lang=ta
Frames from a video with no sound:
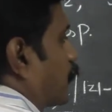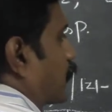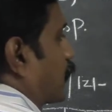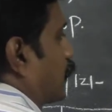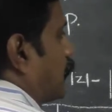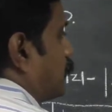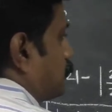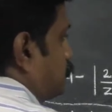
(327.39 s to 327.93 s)

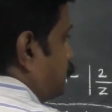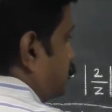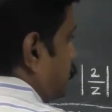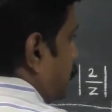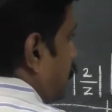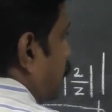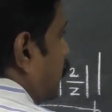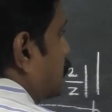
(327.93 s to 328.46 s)
போடலாம்
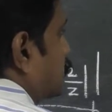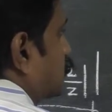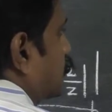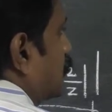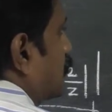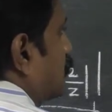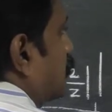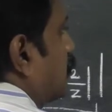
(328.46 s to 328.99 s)
கேஸ்
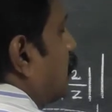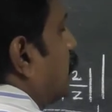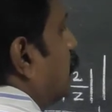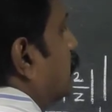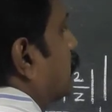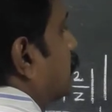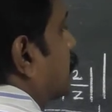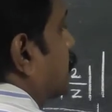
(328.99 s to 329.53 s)
ஒன்
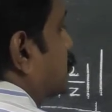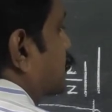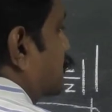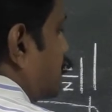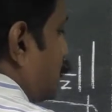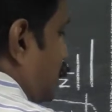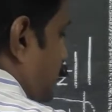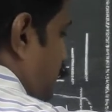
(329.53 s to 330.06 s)
அண்டு கேஸ் டூ